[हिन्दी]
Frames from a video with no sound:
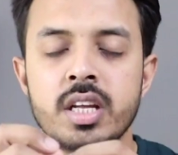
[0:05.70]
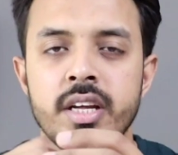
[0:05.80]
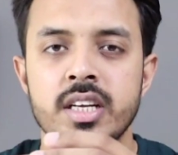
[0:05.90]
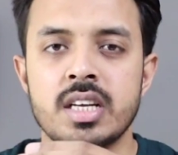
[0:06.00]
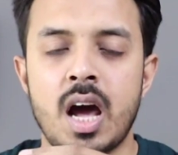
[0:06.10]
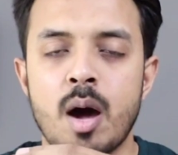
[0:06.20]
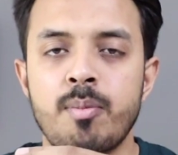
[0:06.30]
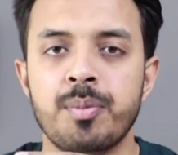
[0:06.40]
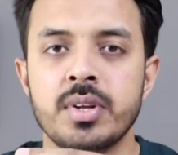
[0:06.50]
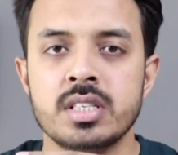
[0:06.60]
किस तरीके से
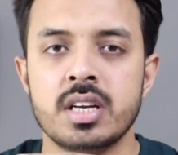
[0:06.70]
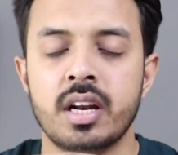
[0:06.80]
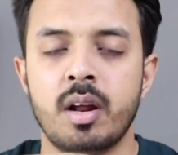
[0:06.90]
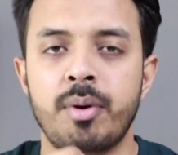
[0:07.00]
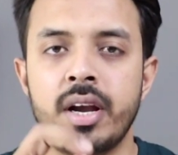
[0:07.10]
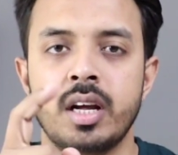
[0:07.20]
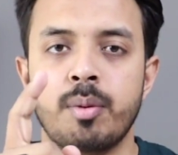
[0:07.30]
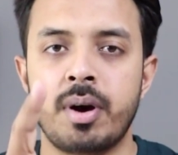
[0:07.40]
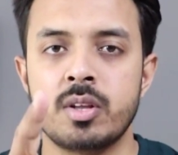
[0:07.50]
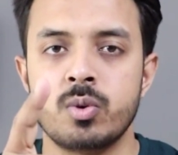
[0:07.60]
आप अपने इंस्टाग्राम आईडी
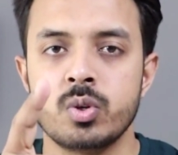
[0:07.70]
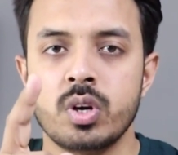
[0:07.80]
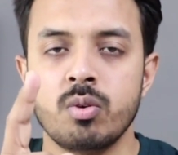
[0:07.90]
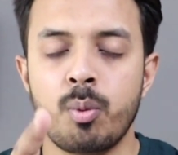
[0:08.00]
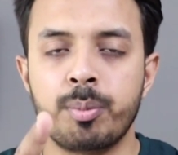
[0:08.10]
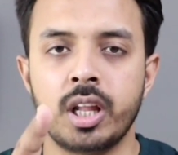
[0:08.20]
का पासवर्ड जो है वो